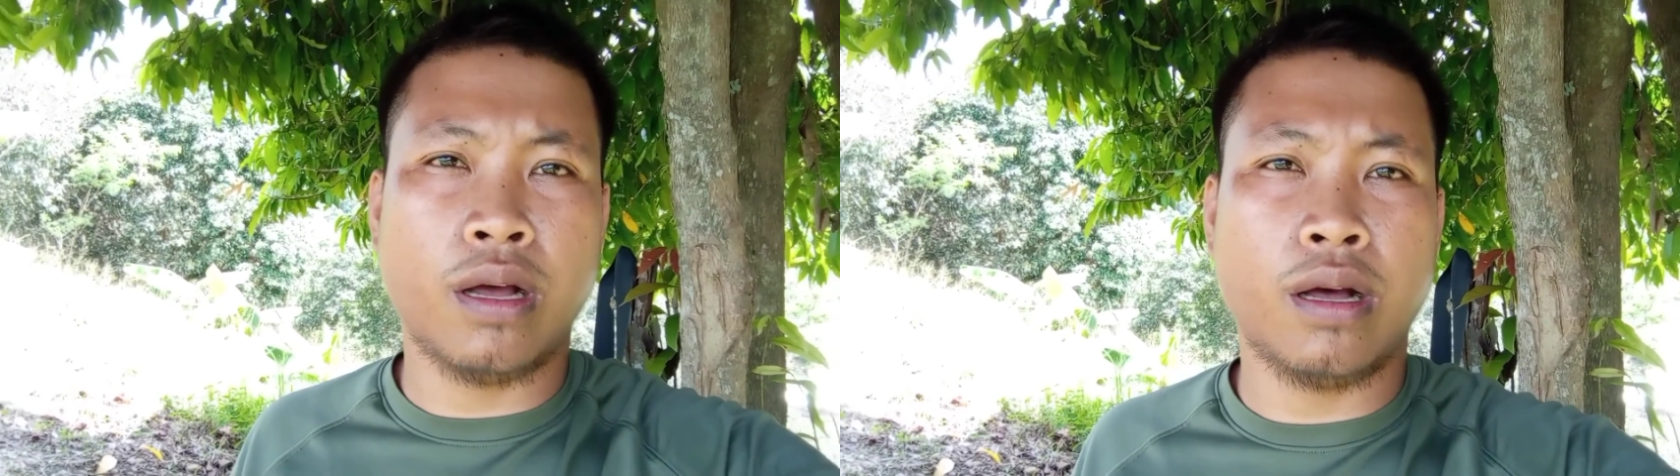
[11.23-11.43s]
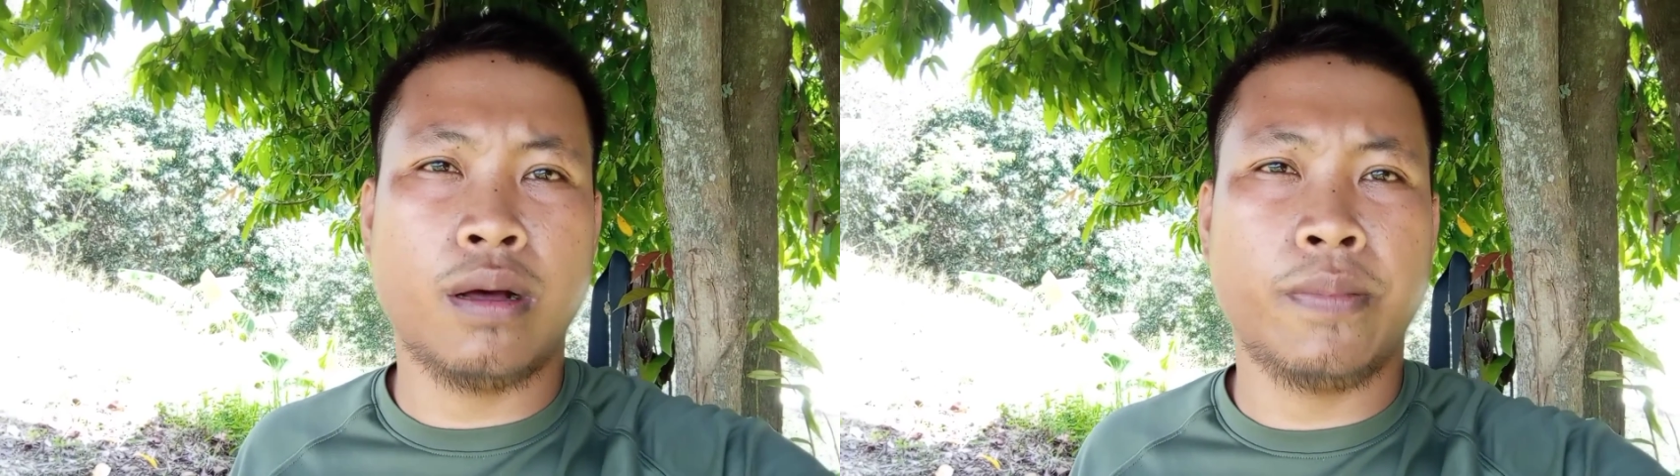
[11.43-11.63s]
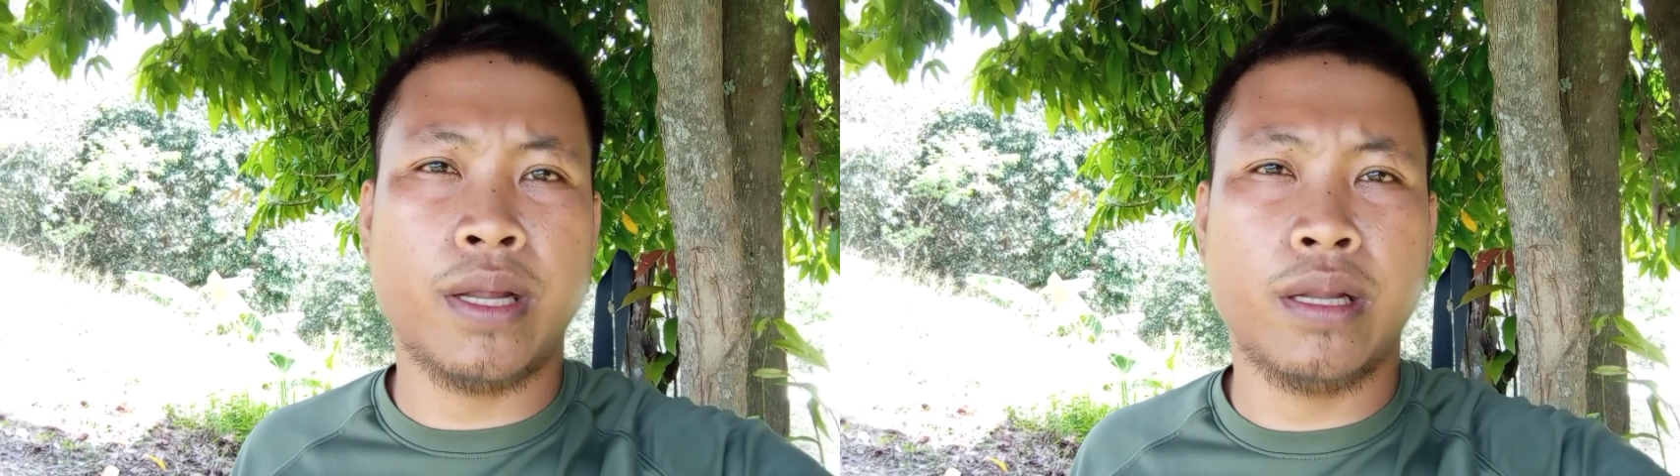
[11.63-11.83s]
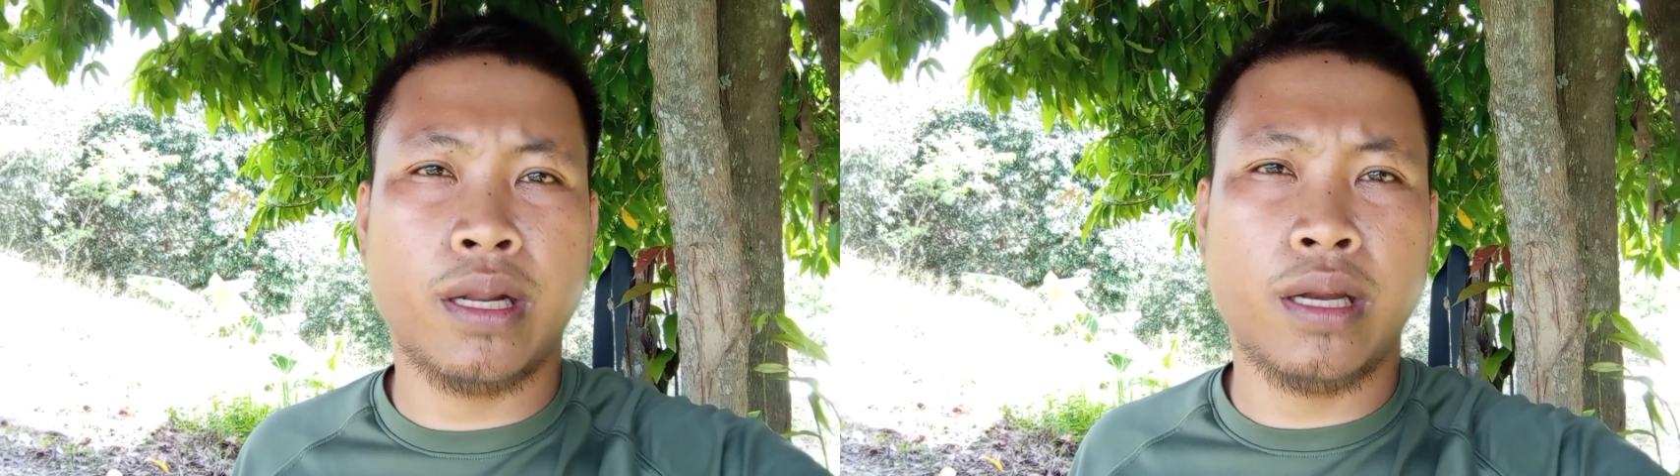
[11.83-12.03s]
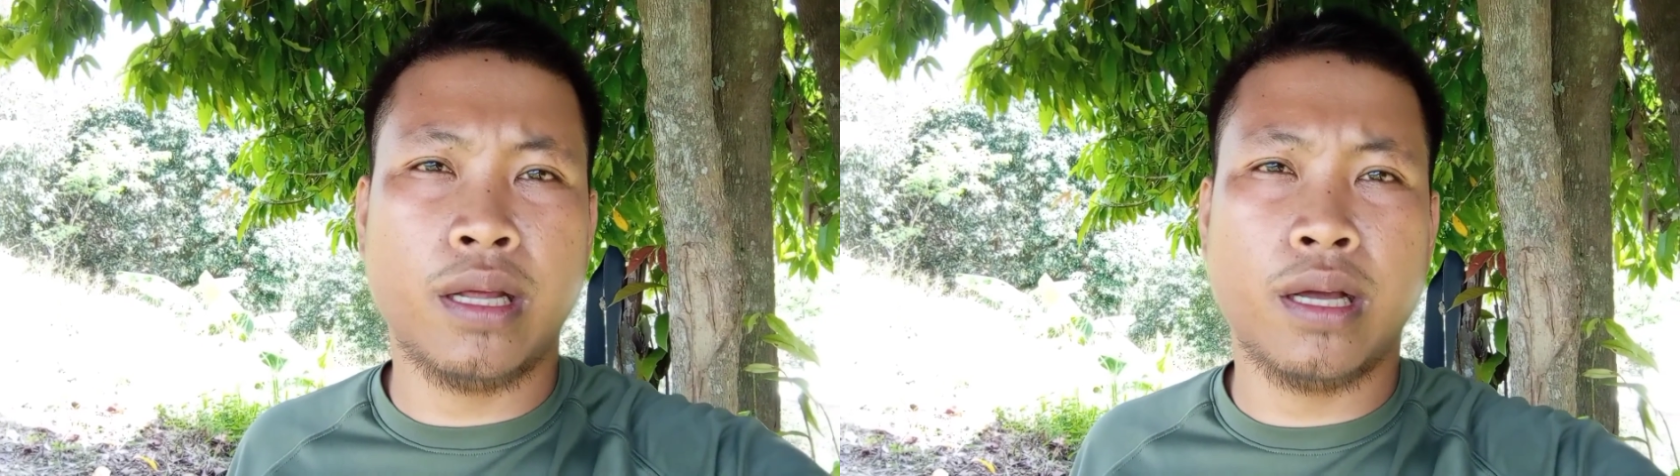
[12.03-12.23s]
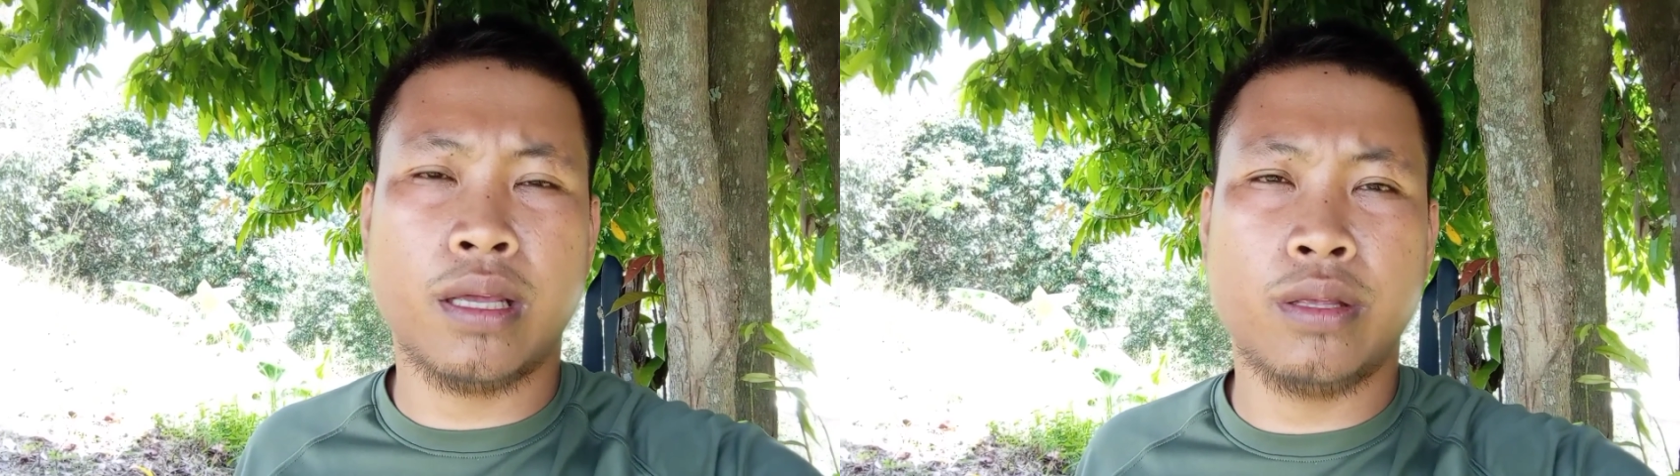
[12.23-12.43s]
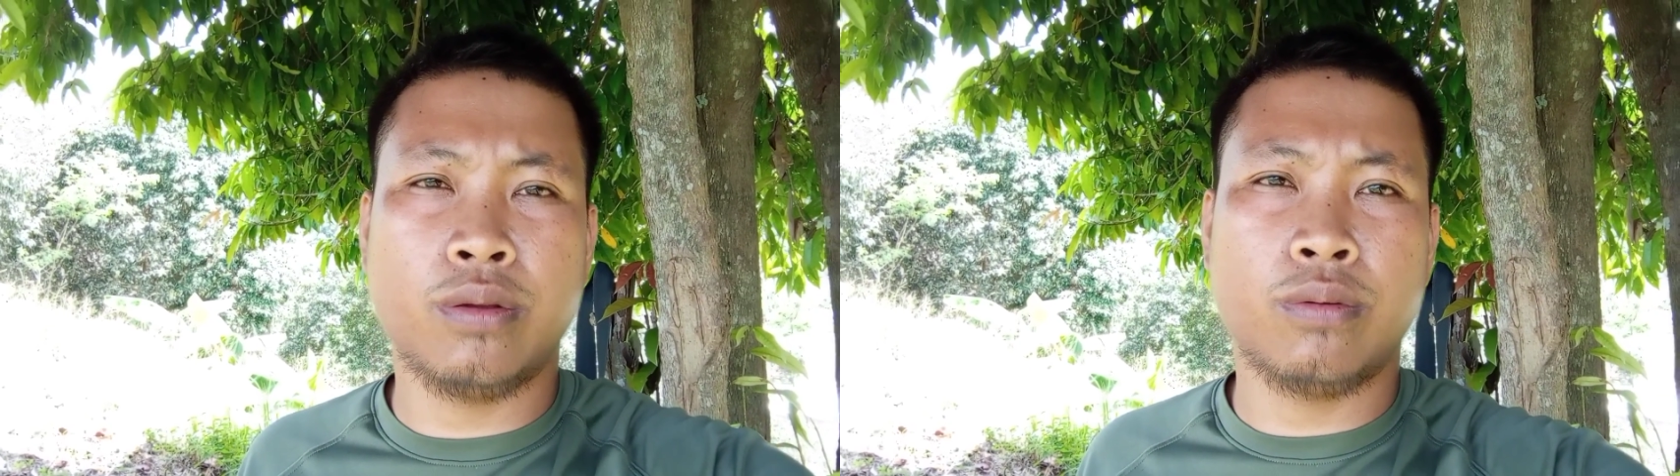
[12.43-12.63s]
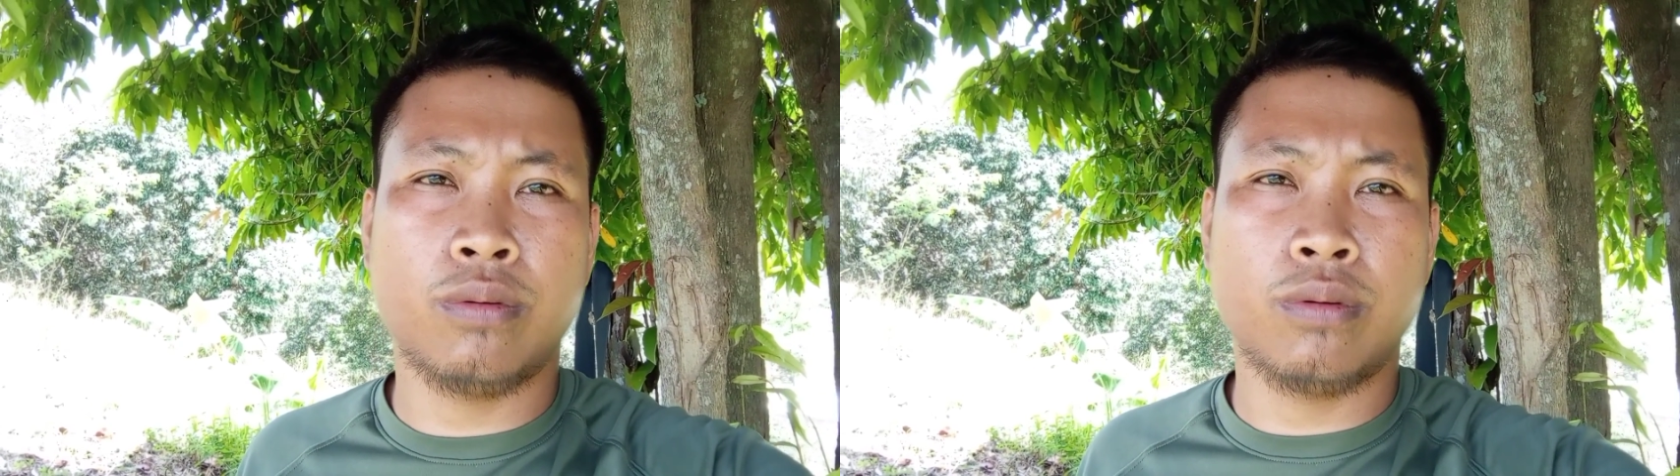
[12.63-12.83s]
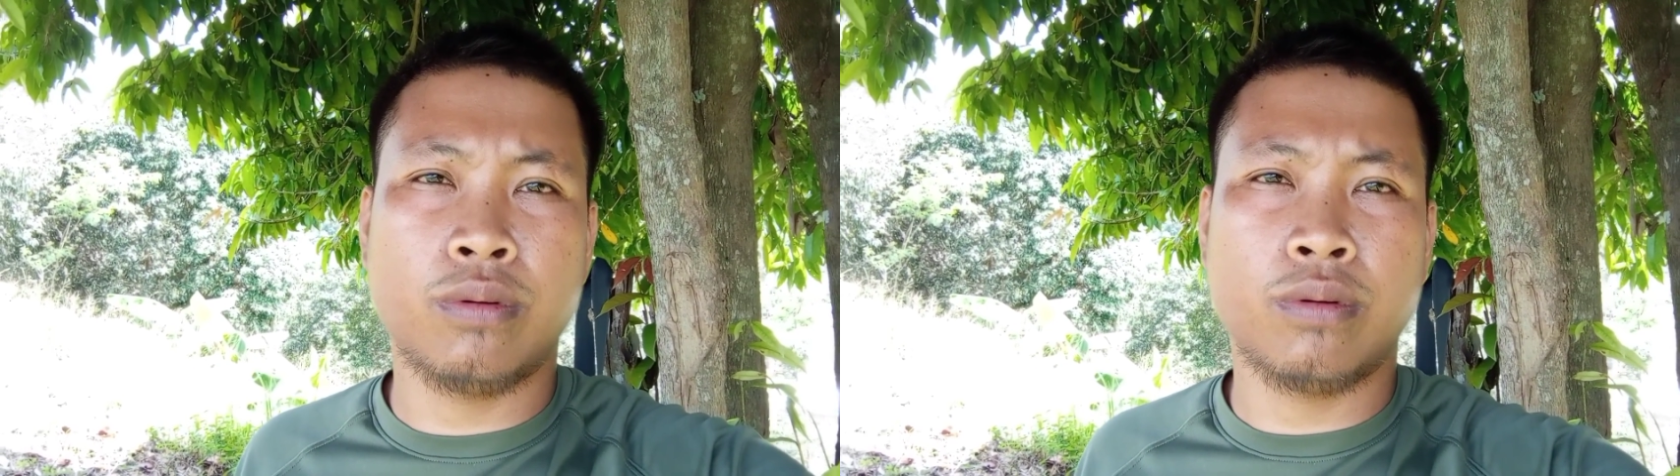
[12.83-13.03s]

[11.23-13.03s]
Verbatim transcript: uh, ah, paandarin ang inyong